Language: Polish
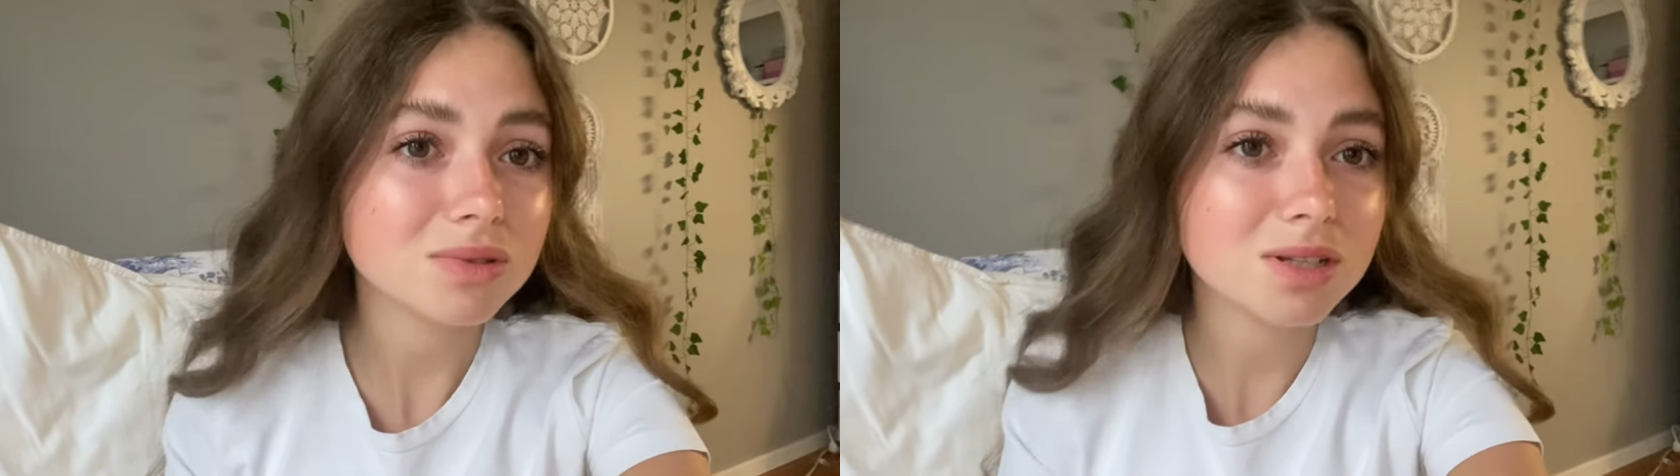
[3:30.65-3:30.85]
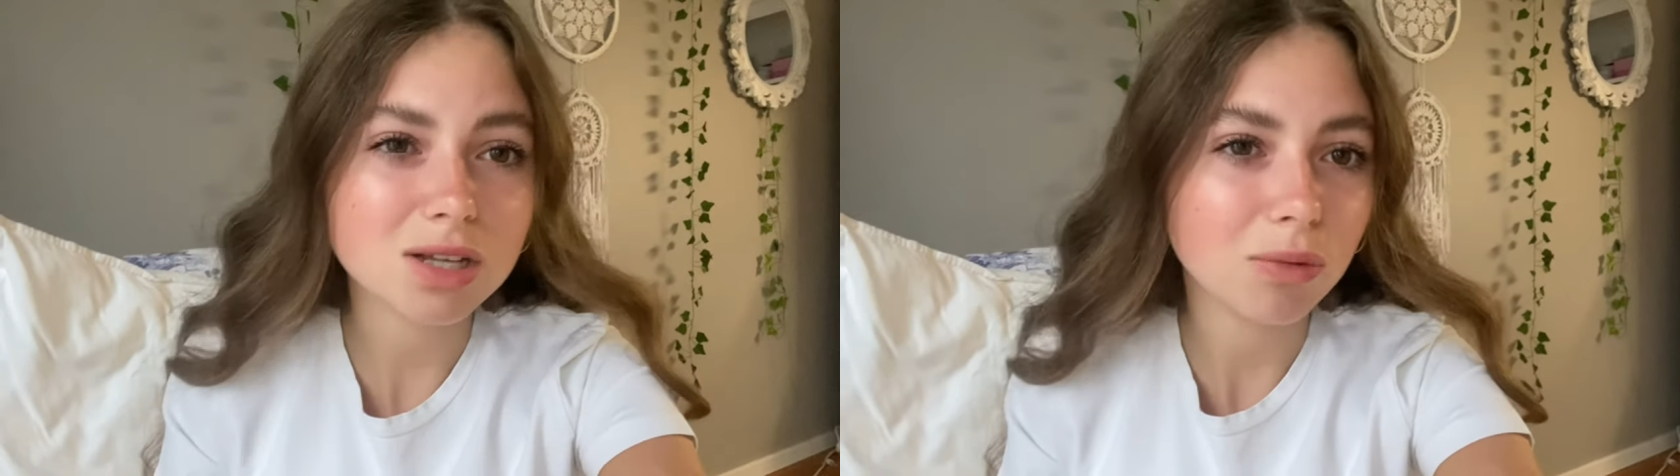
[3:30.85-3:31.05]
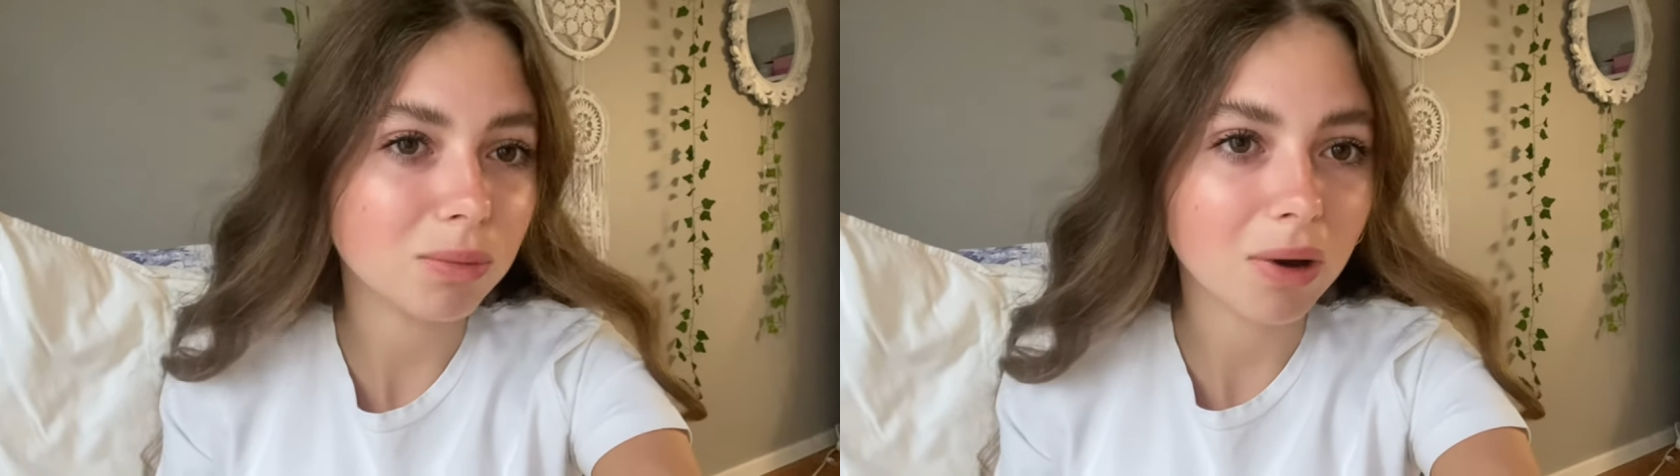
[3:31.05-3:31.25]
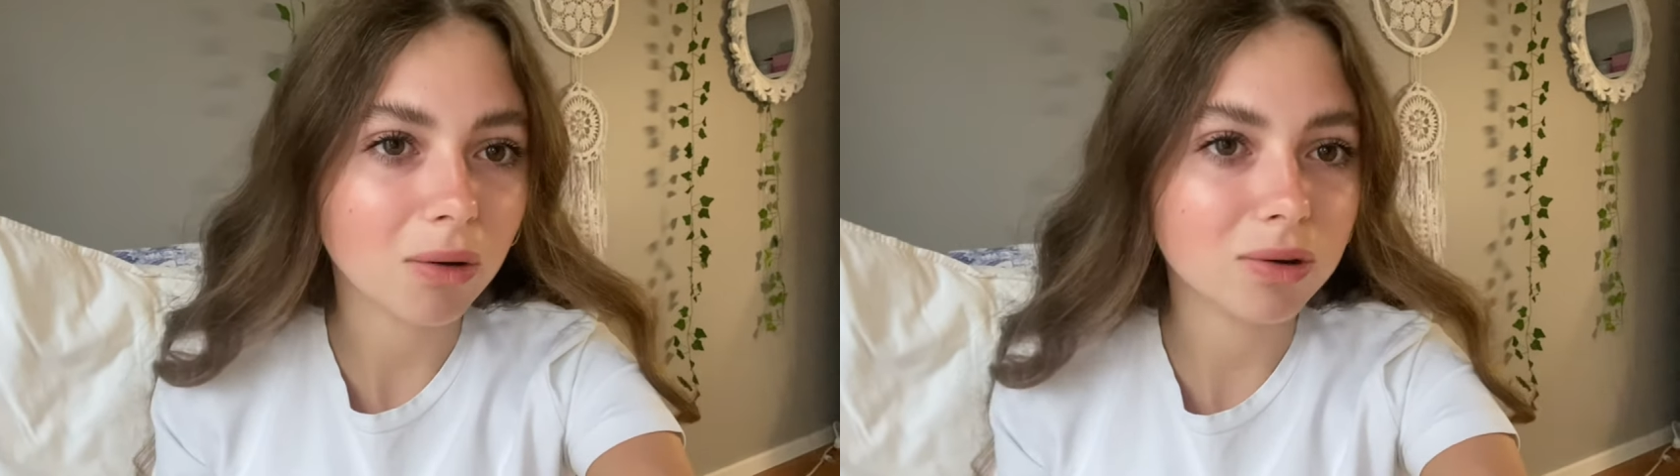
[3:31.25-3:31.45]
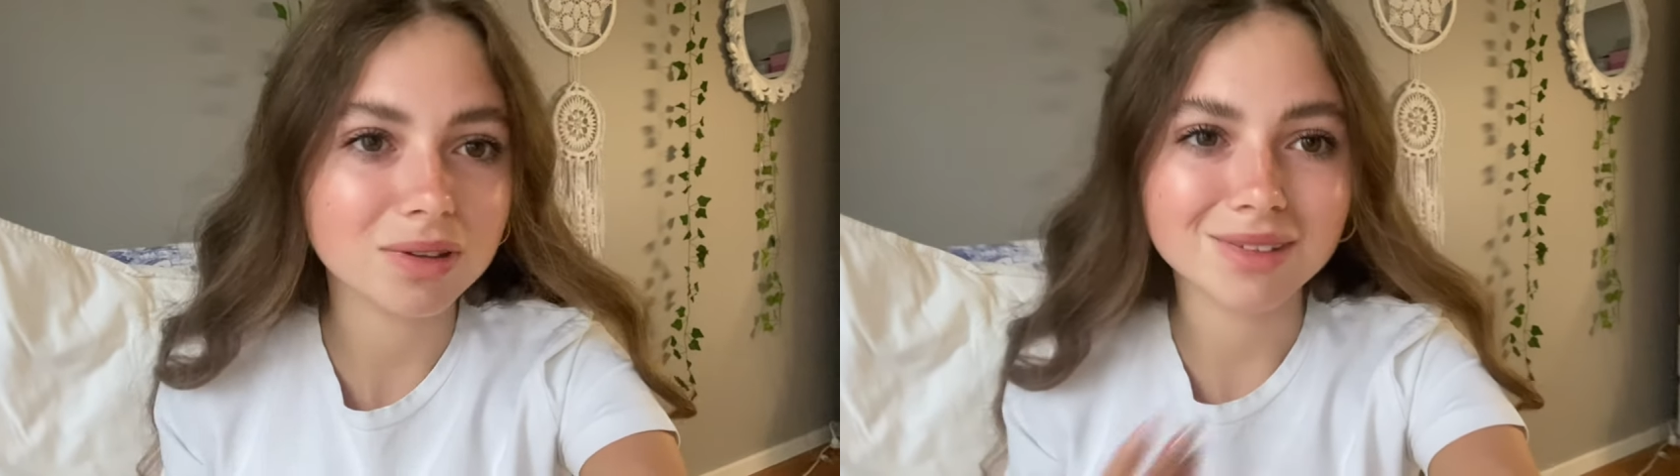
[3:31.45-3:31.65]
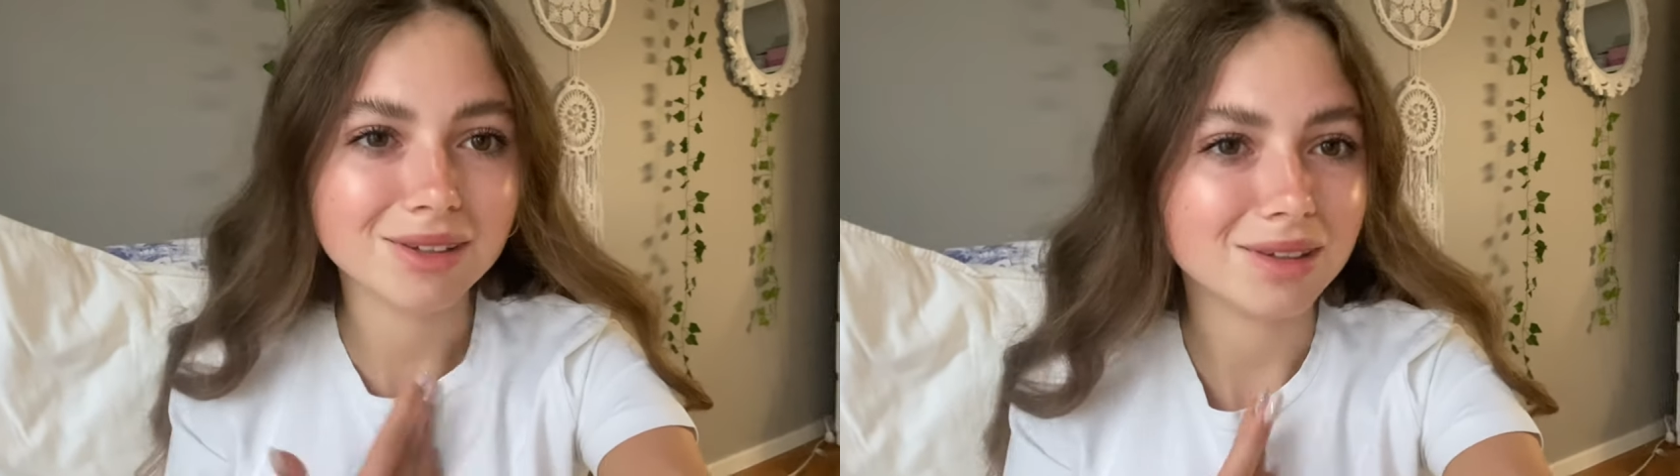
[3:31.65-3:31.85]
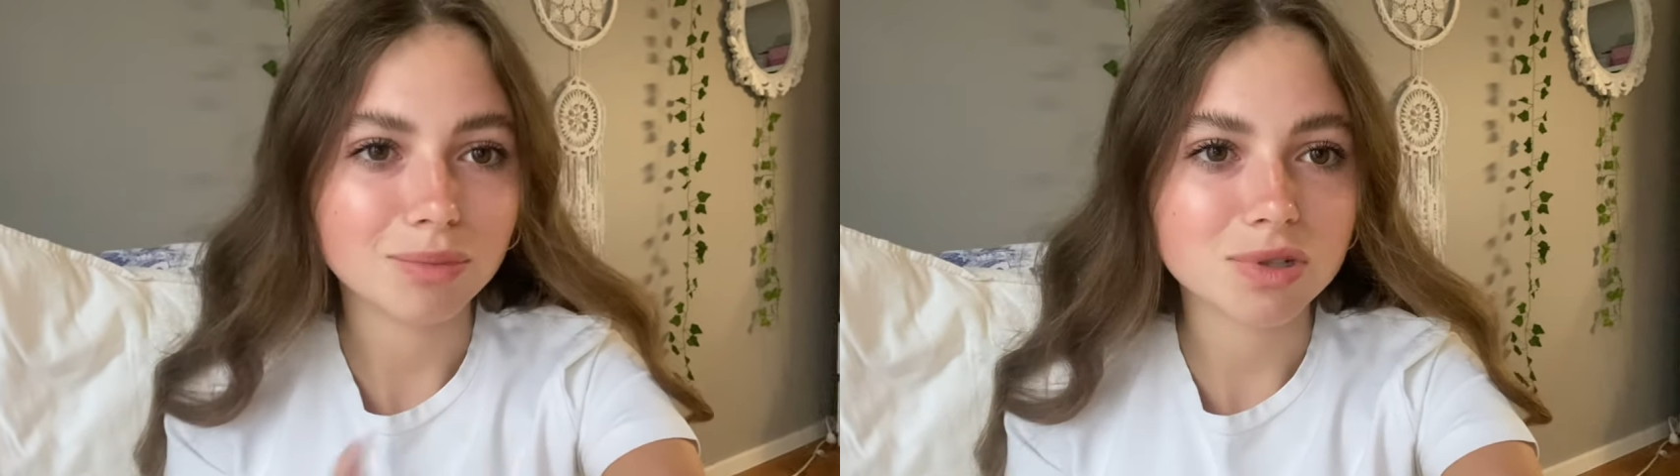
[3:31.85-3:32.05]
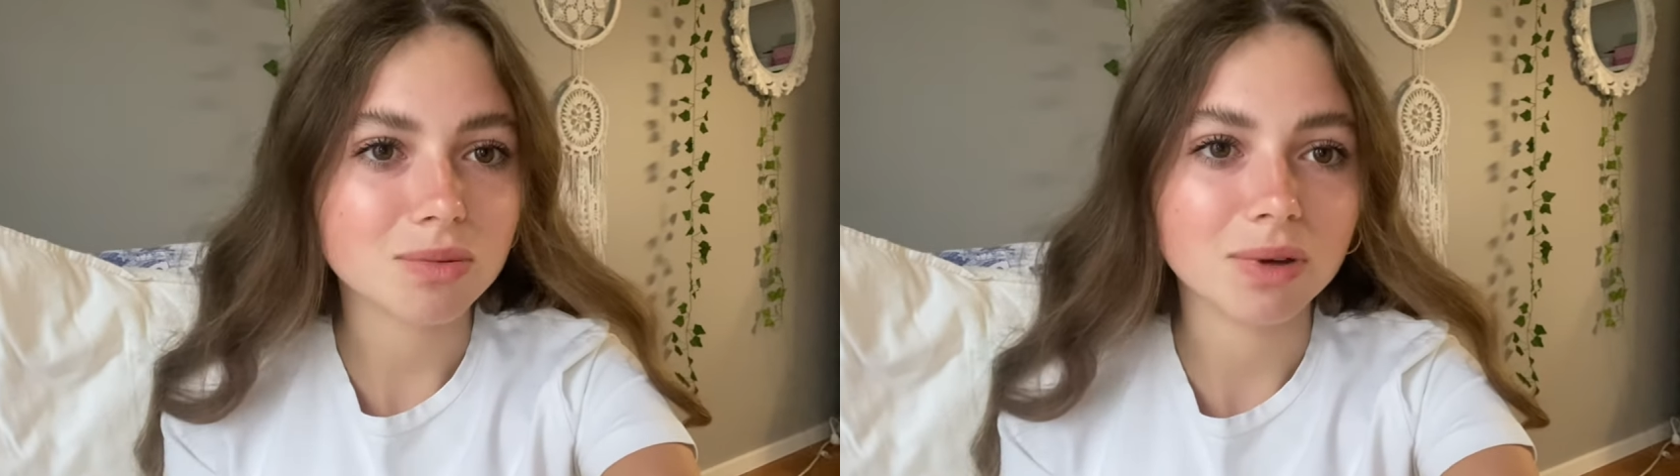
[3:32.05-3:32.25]
zostało mi mało,
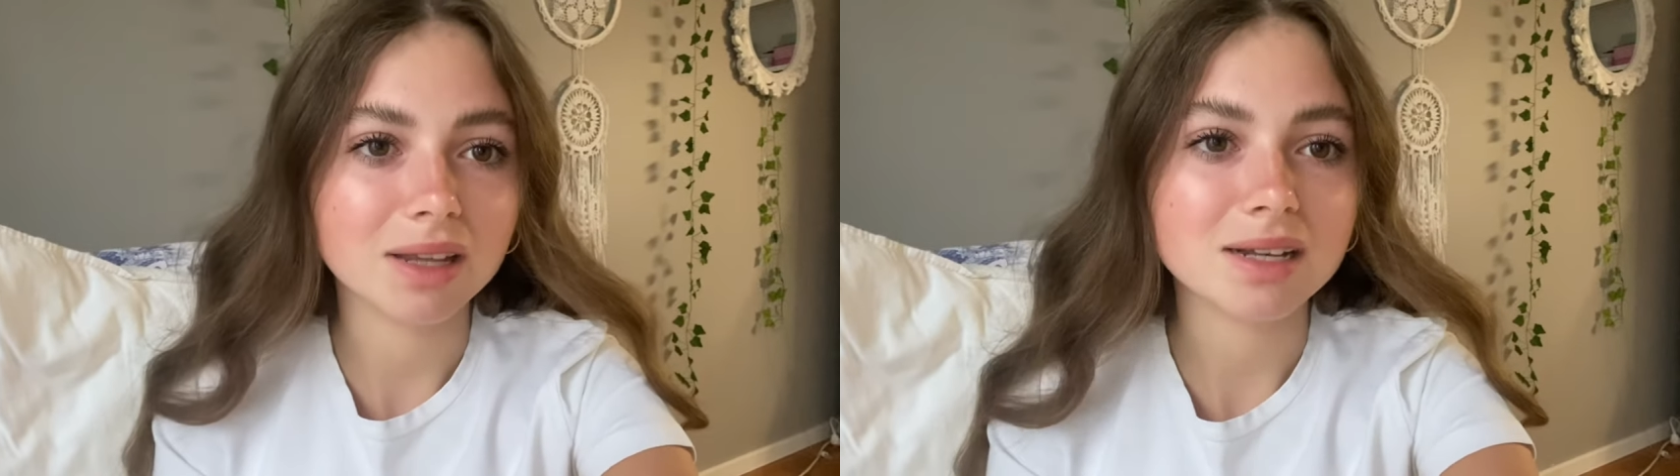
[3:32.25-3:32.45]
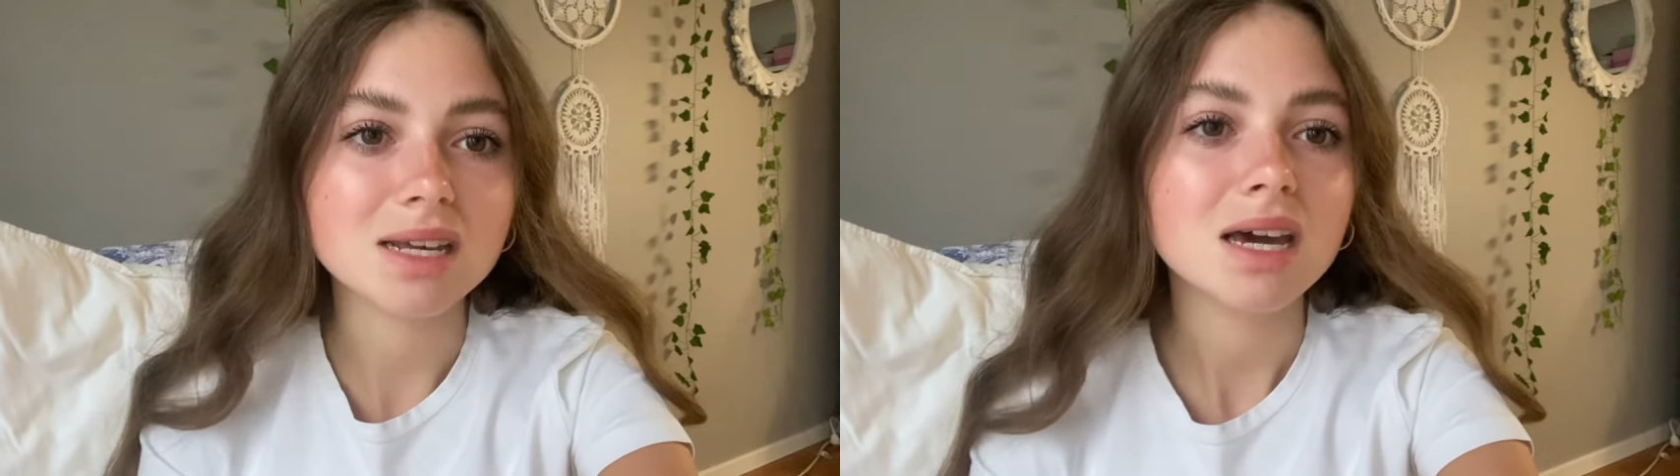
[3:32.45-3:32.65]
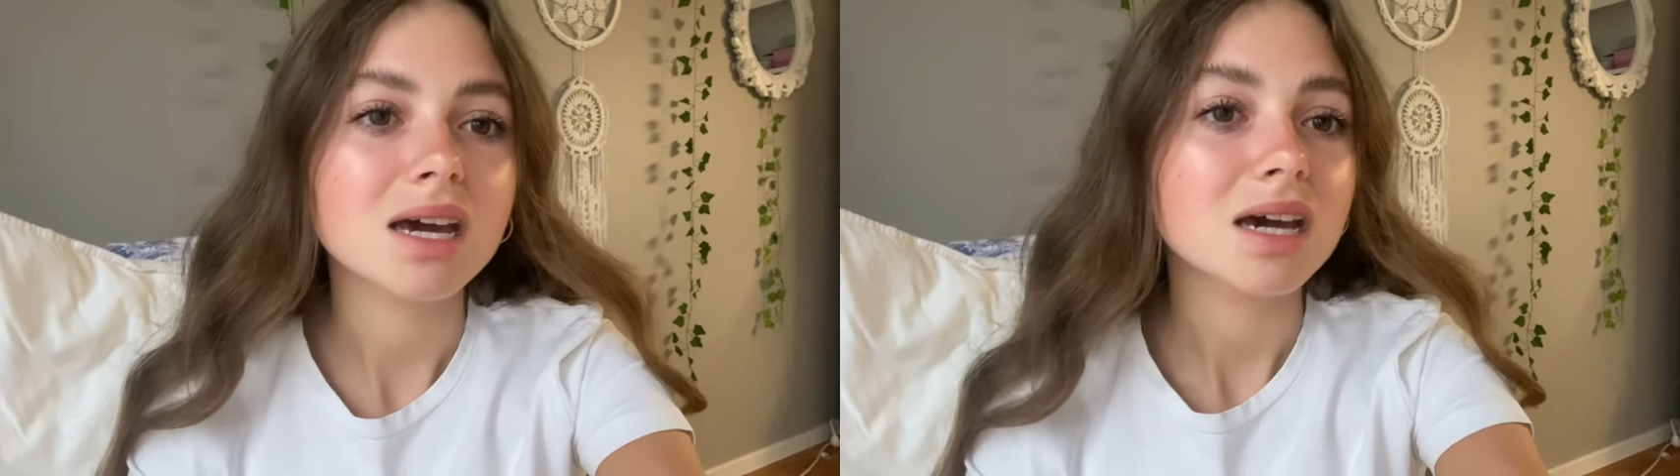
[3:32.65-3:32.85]
nie potrzebuję teraz